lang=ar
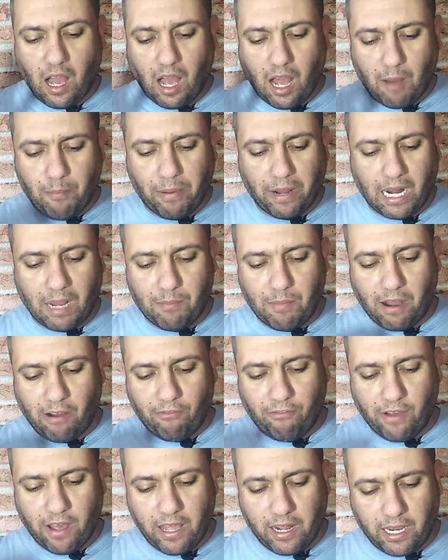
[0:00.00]
ابرم
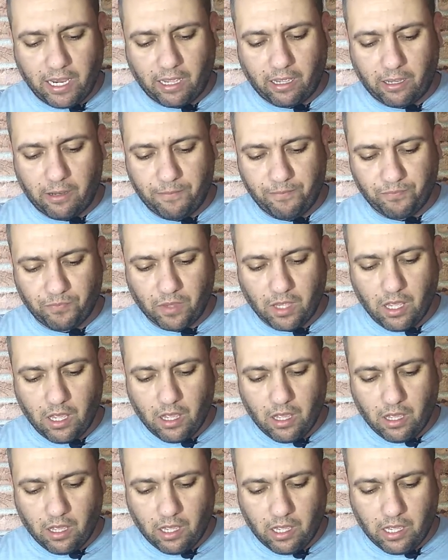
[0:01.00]
فريق
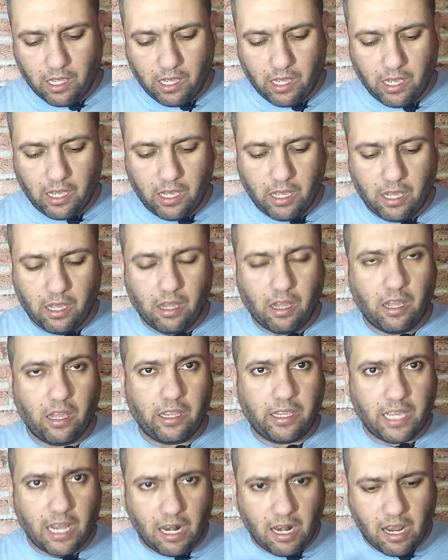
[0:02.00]
آه،
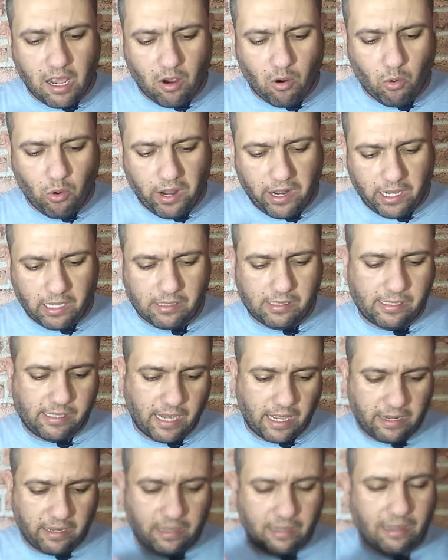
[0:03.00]
يلو ريدس
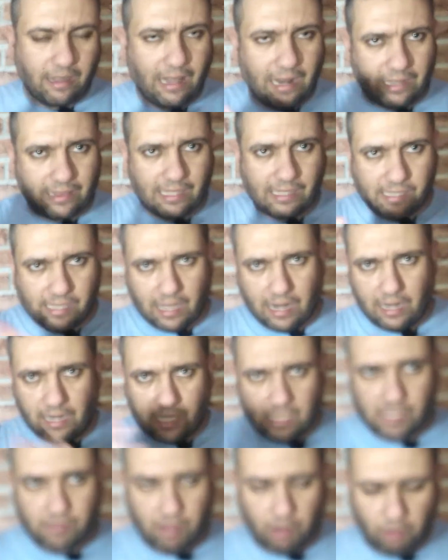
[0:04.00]
يعني غلطة سراي
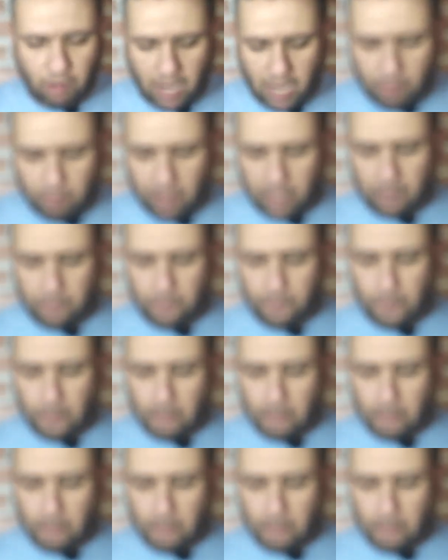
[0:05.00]
أصفر الأحمر